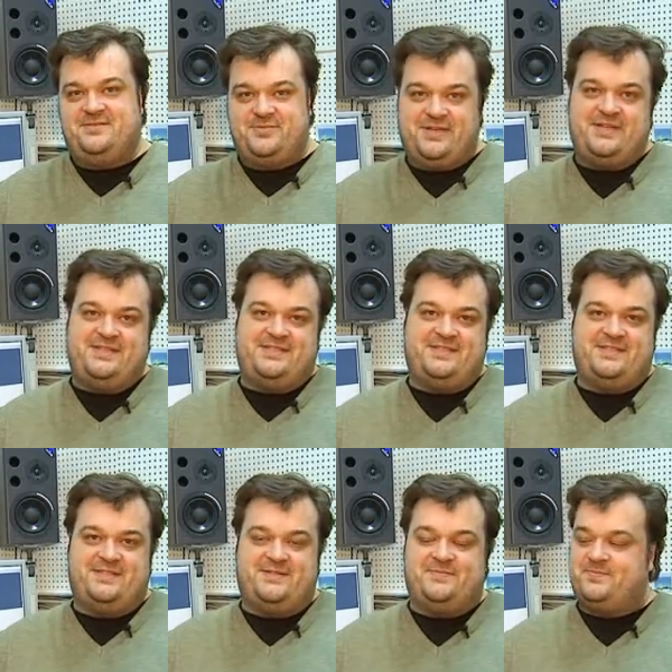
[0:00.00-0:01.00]
Ну, правильно
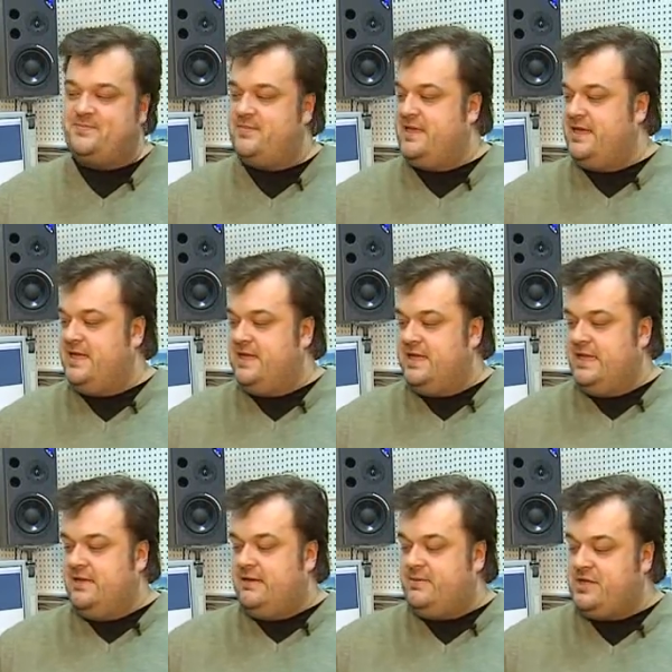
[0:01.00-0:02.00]
сделали.
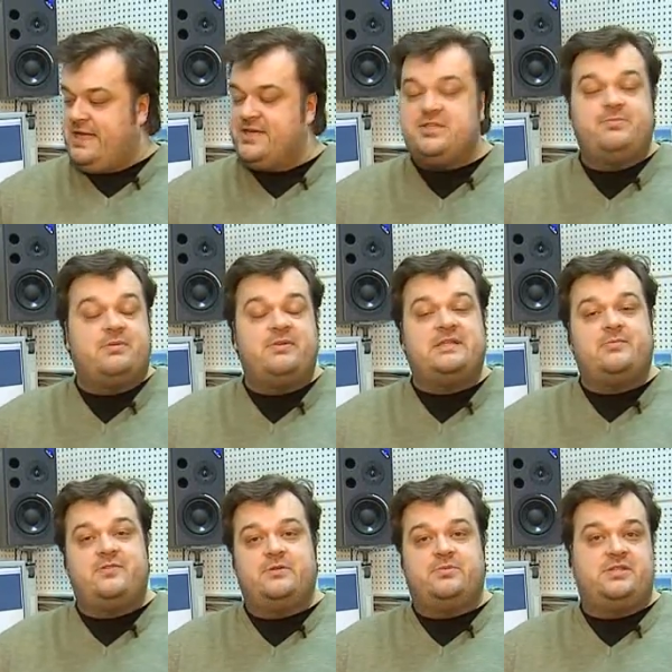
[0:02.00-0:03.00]
Вообще, конечно, приметы
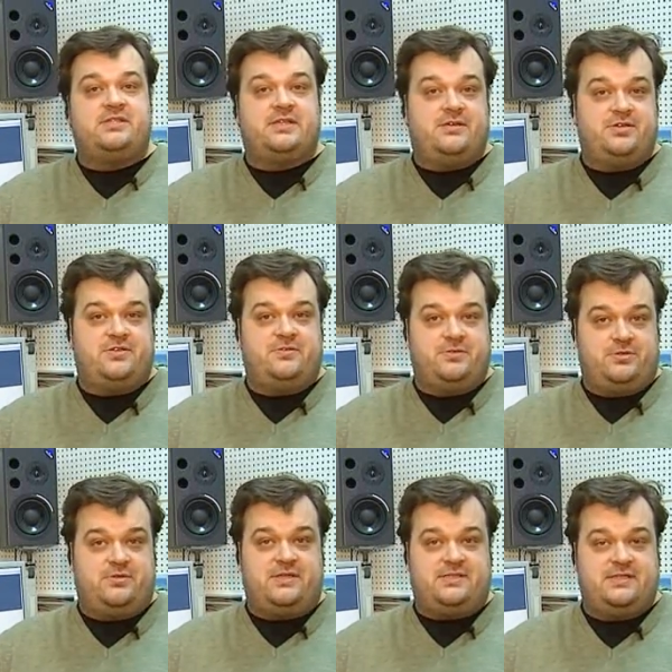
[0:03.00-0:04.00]
бывают потрясающие в том,
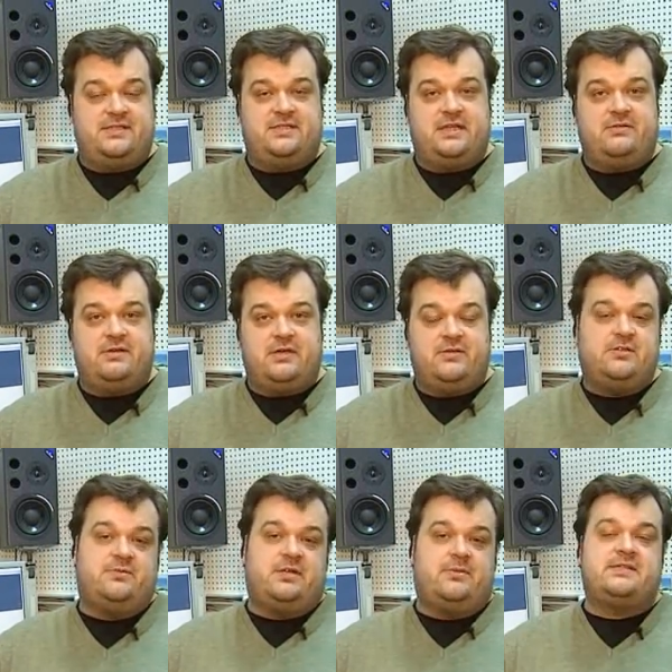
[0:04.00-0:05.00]
что касается ставок. Я вот,
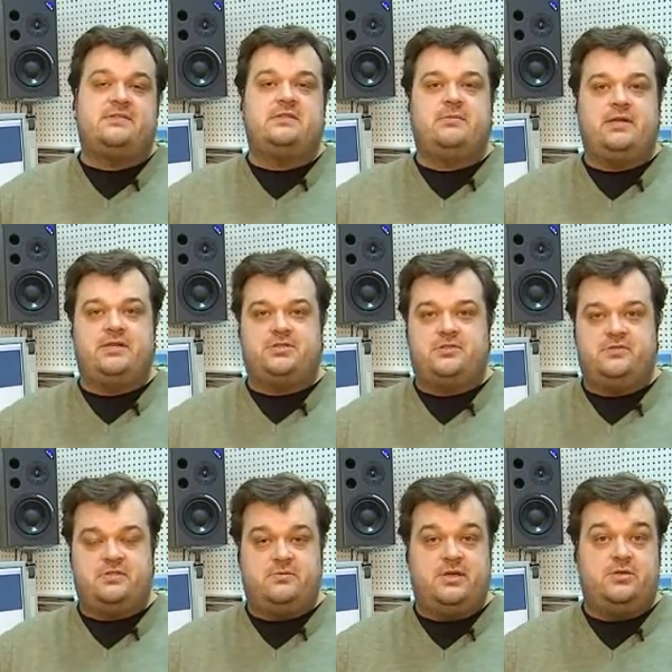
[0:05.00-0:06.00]
например, обратил внимание, что в
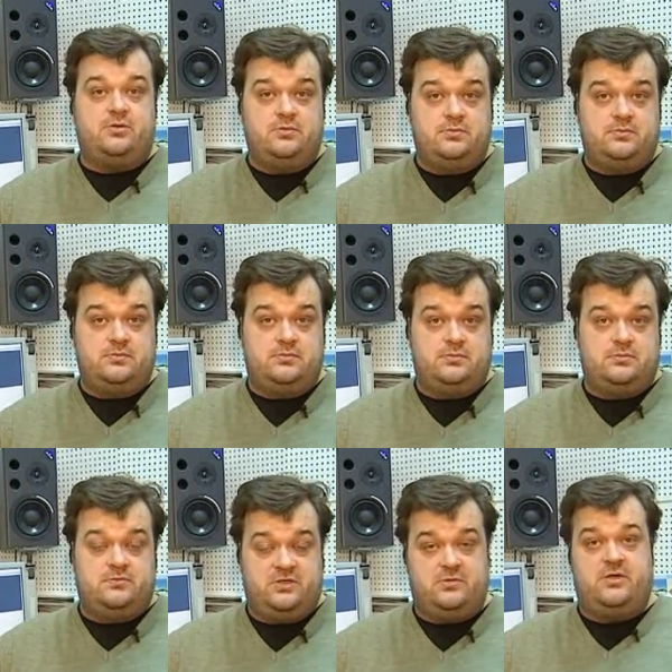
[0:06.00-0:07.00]
этом году,
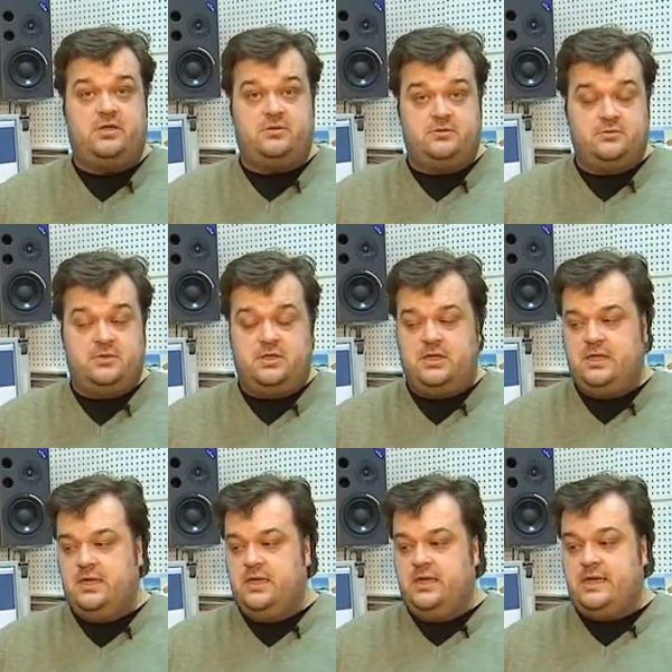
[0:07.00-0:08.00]
в этом году,
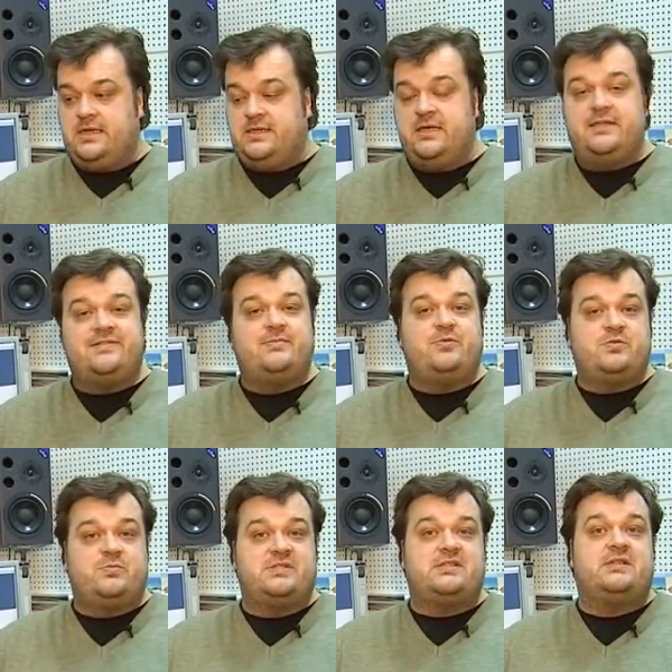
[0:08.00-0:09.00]
когда НТВ Плюс
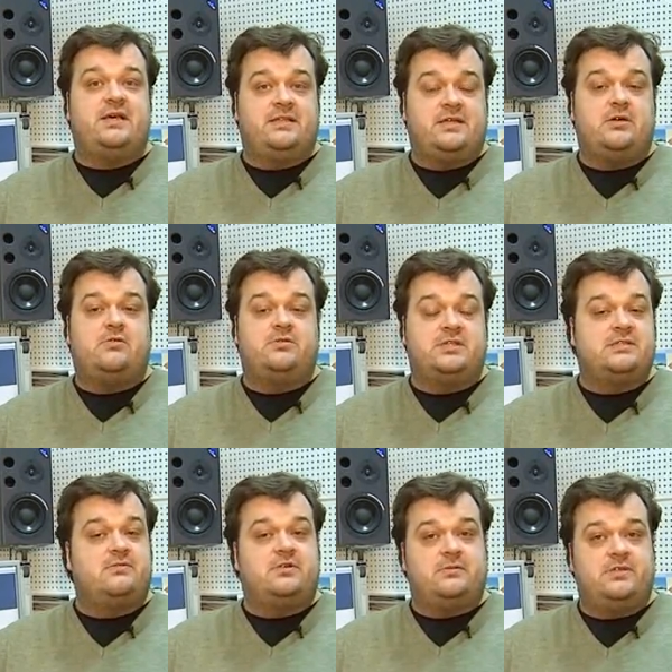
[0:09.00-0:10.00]
посылает какого-то
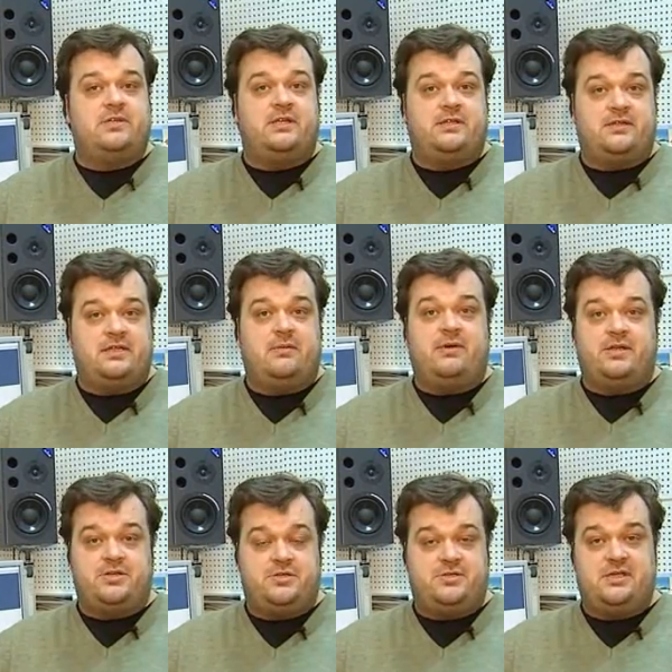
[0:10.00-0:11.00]
своего комментатора на
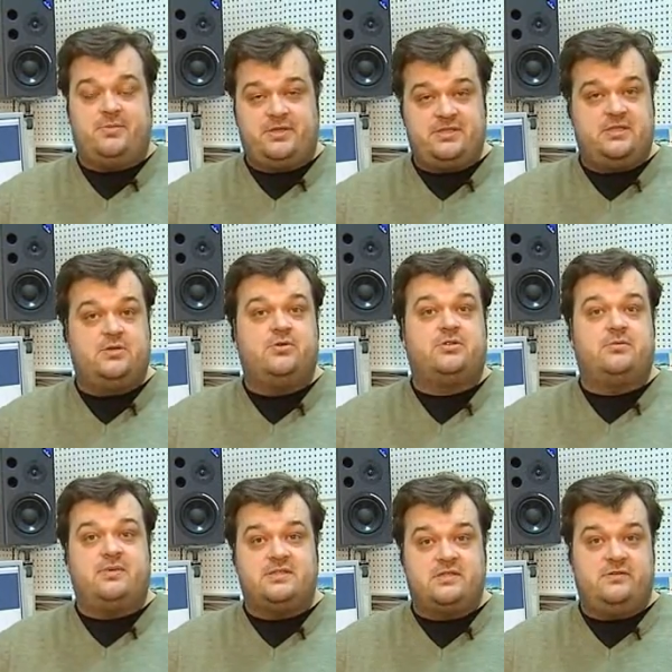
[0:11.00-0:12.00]
матч за пределы города
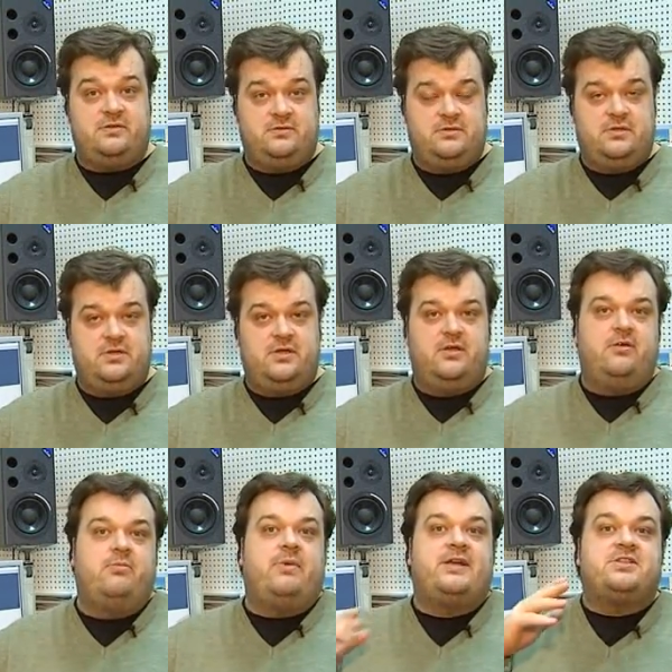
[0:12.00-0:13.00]
Москвы,
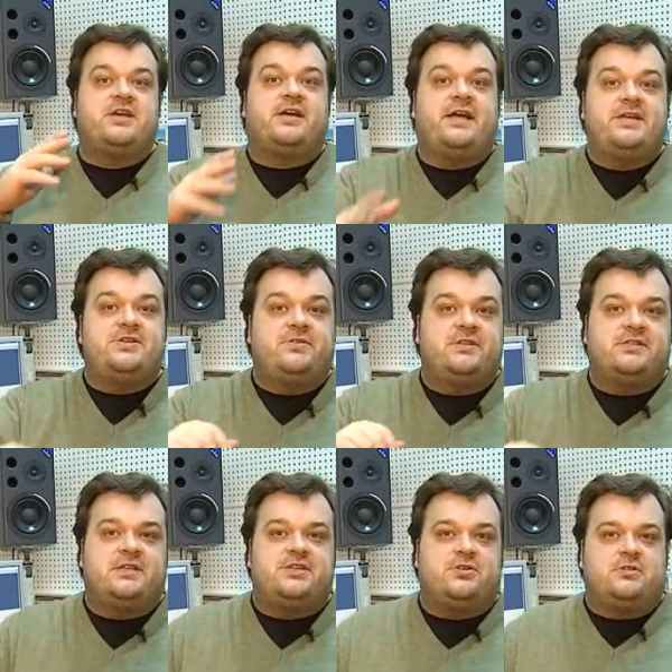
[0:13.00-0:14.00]
матч заканчивается
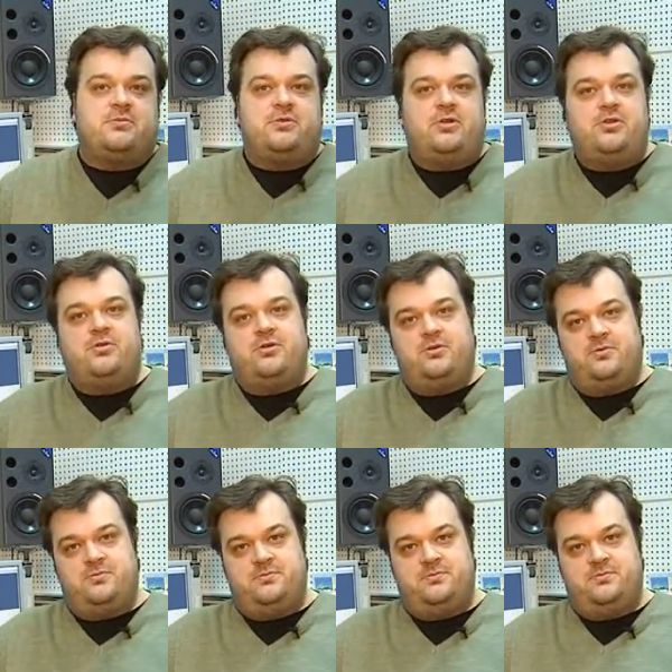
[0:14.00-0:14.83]
со счетом 0-0.